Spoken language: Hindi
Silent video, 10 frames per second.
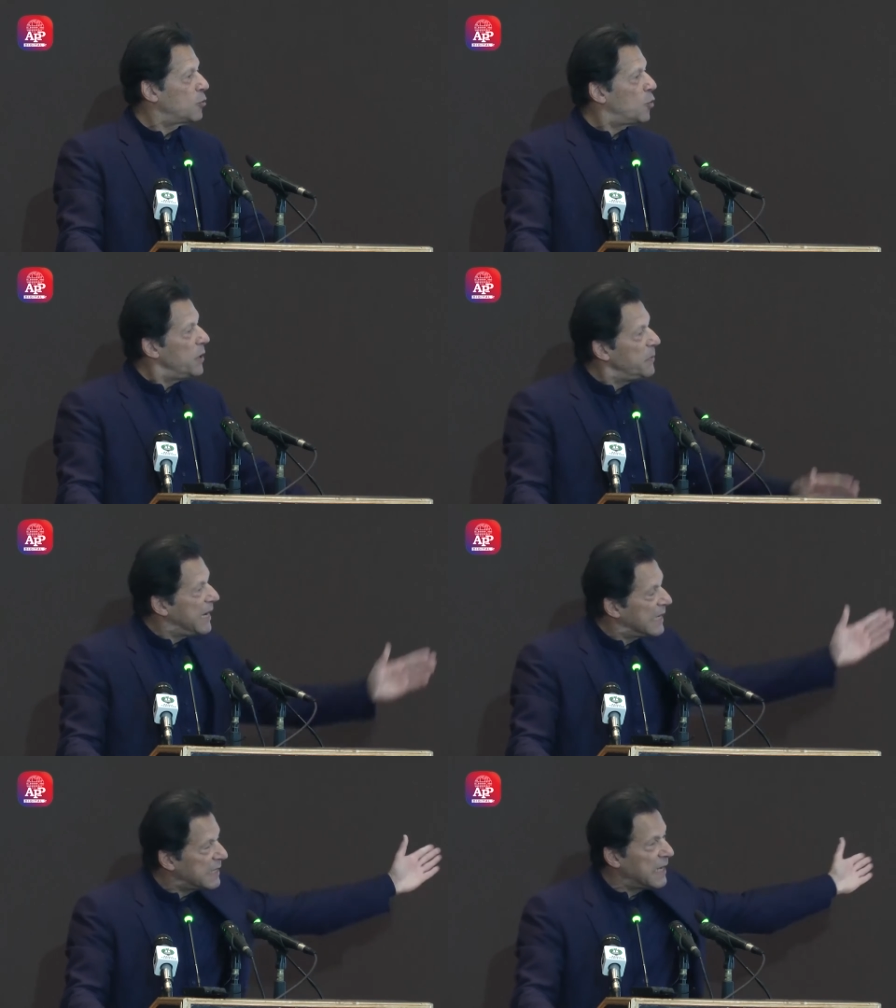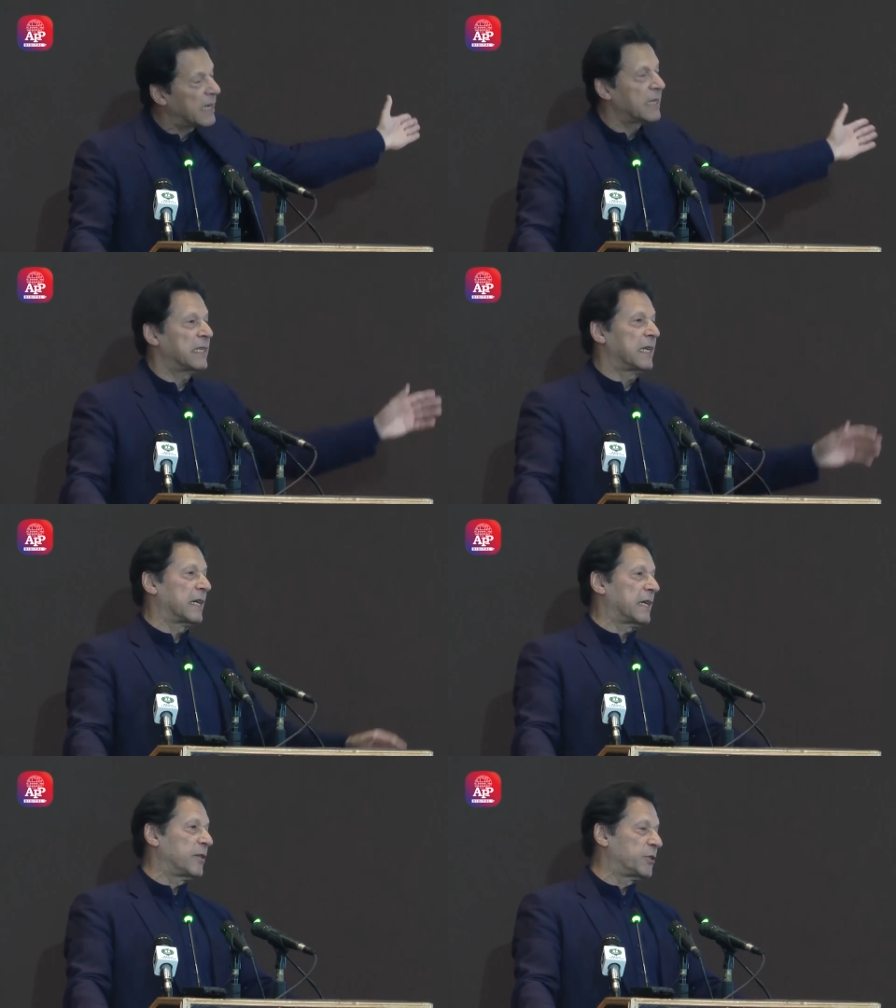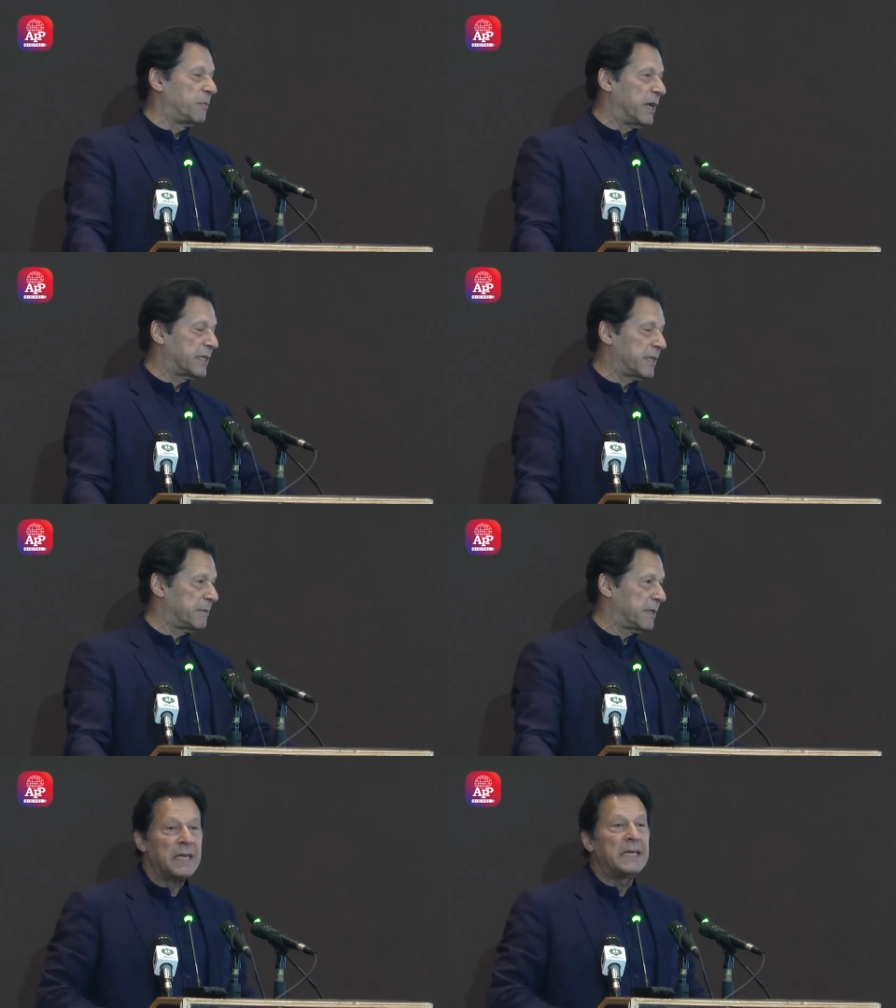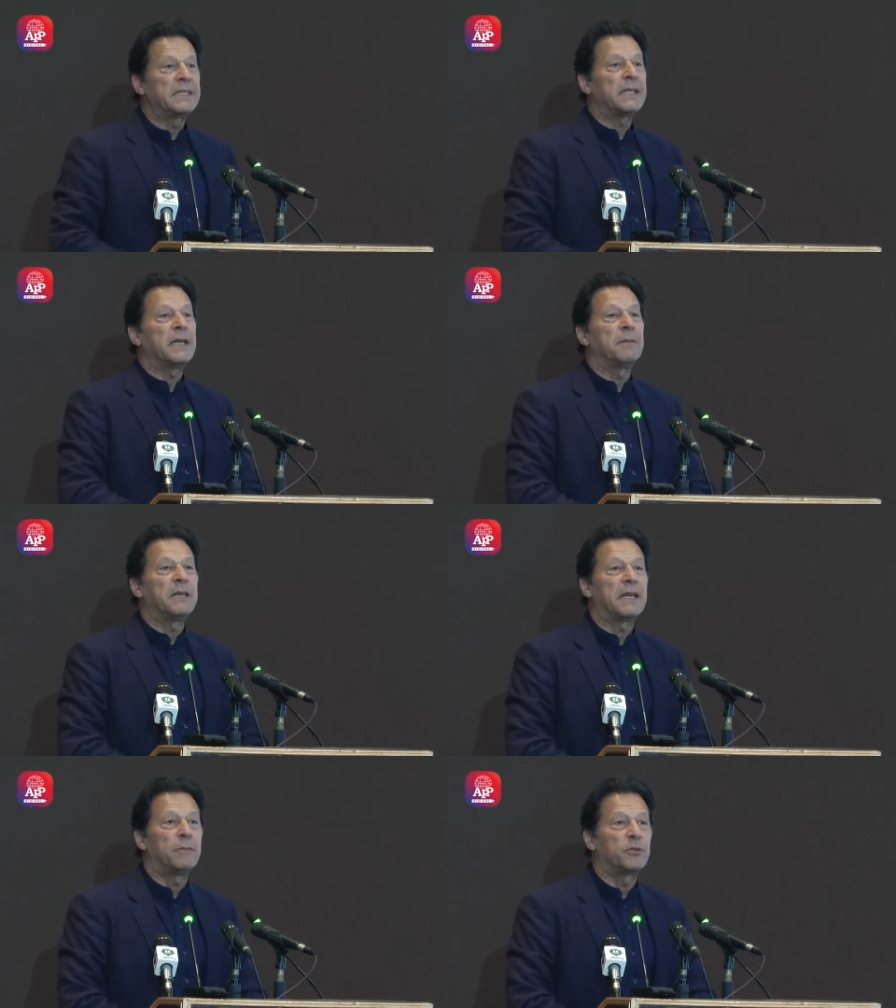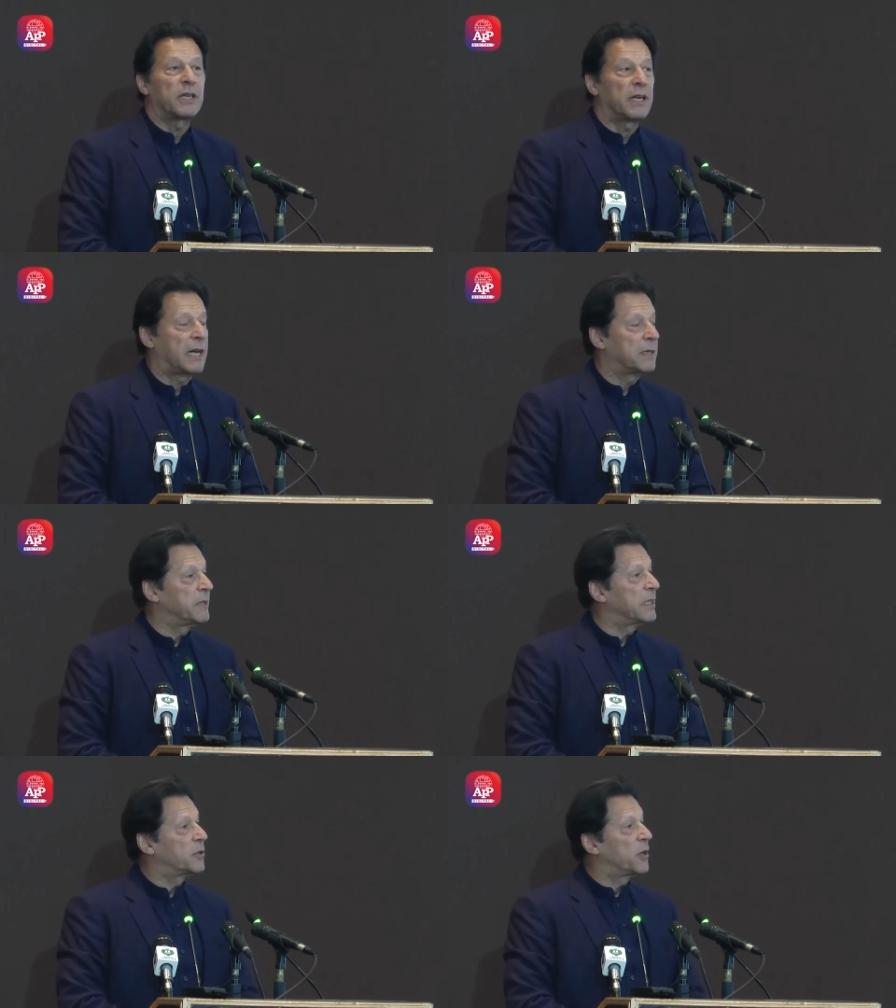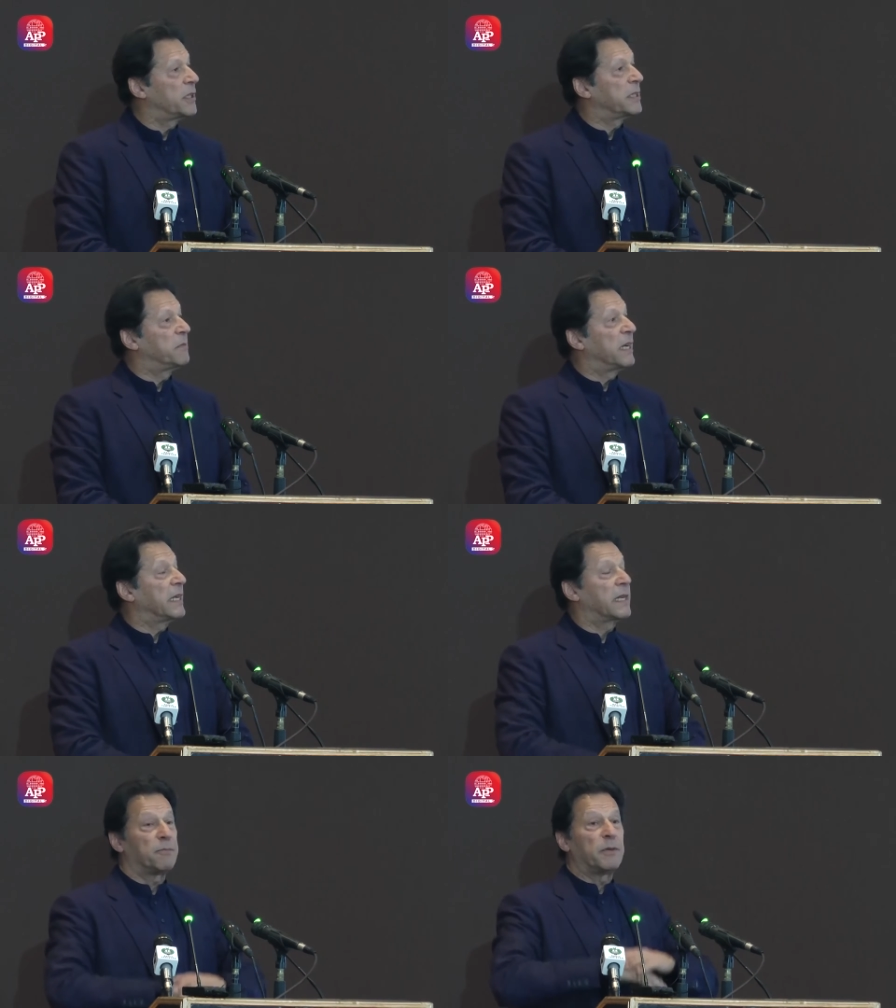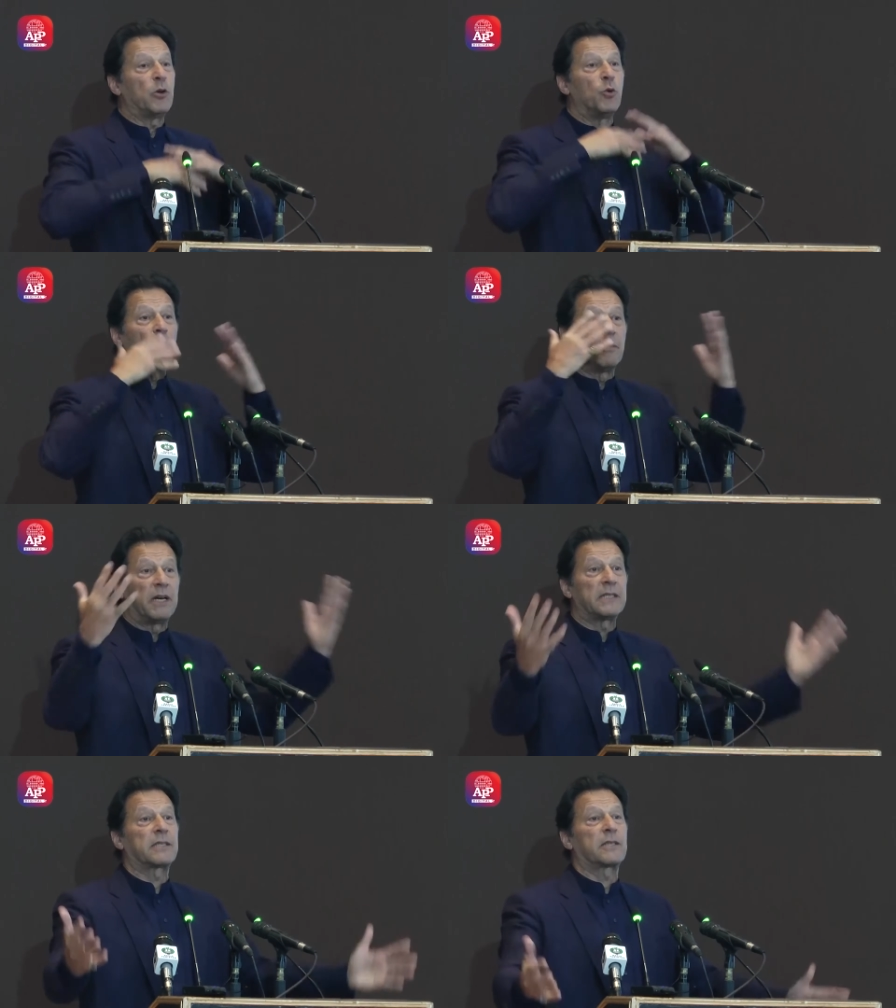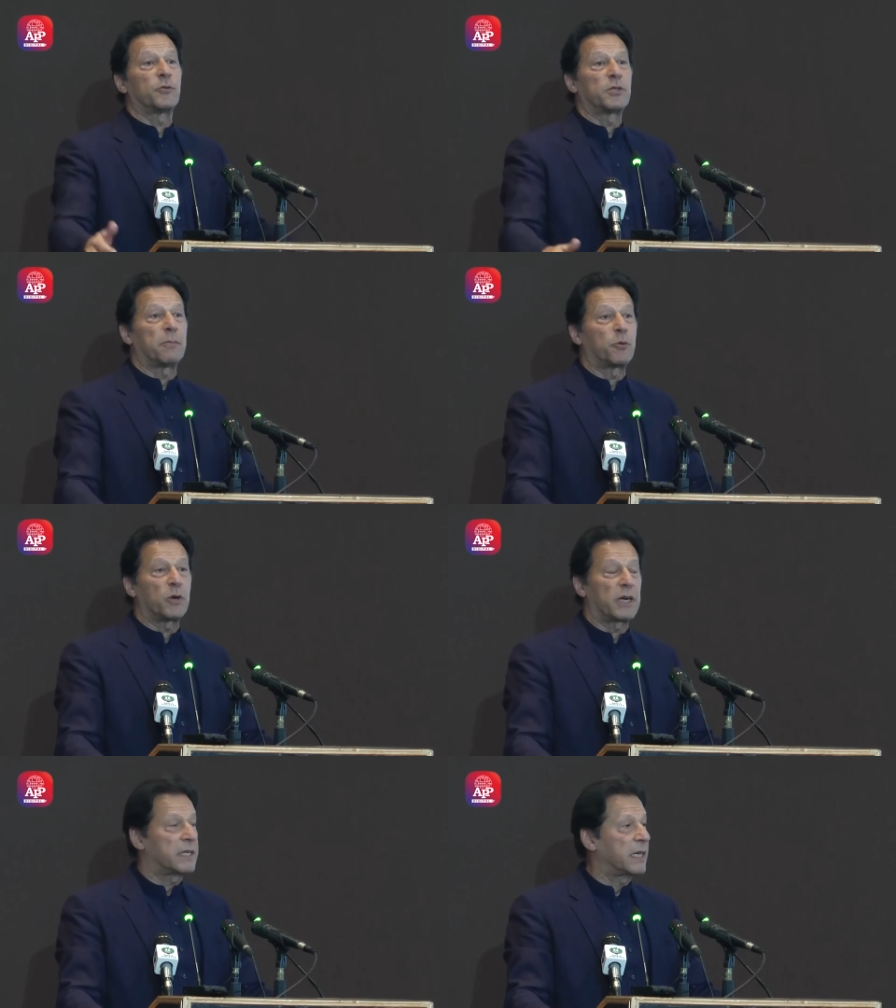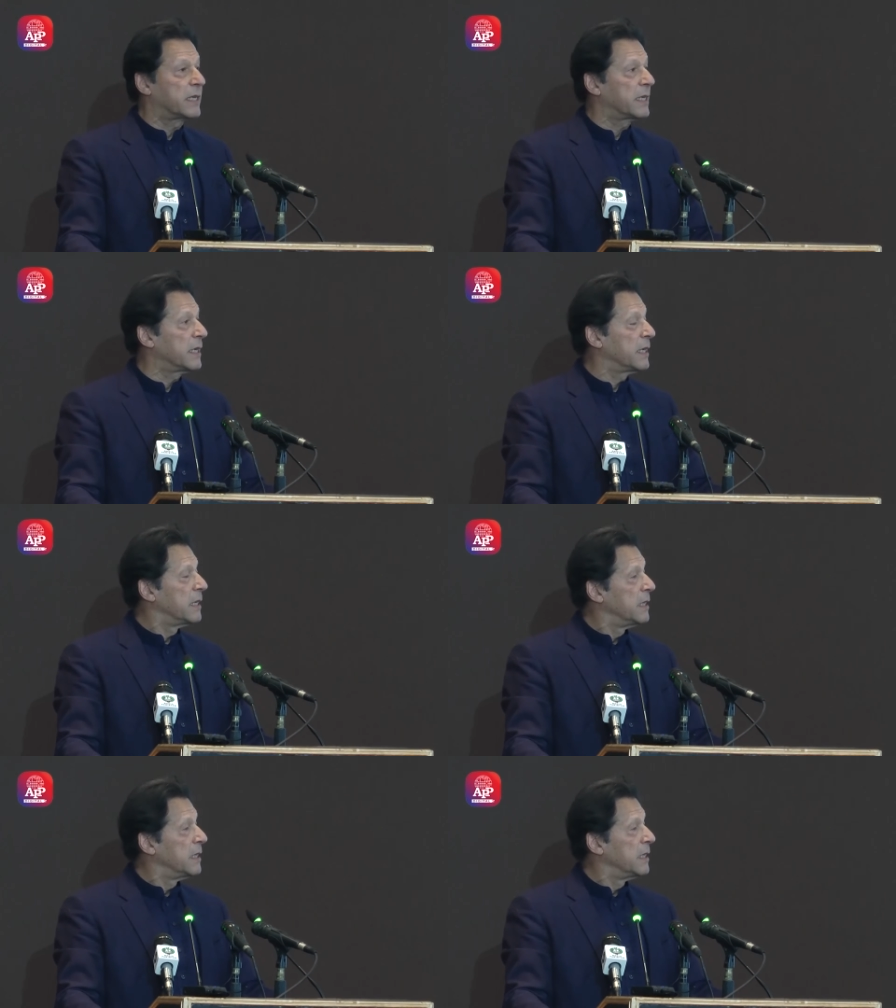कोई भी ऐसी हरकतें ना करें उस माशरे में इसलिए हमने आलमीन अथॉरिटी बनाई कि अपने उलमास को सबको इकट्ठा करें